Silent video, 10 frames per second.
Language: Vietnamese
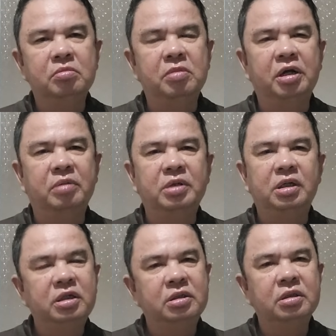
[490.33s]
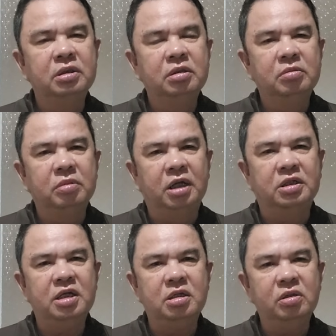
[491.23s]
mời ông này lên và
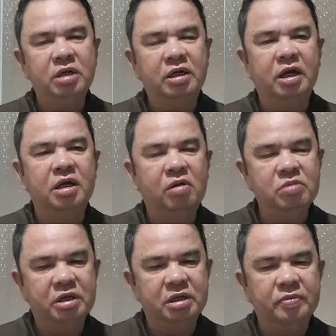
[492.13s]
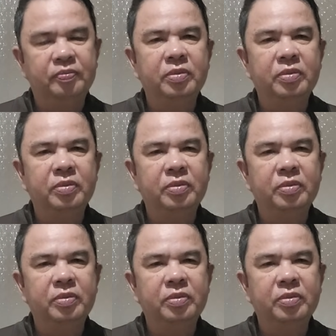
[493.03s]
xác định rõ ràng rằng ông này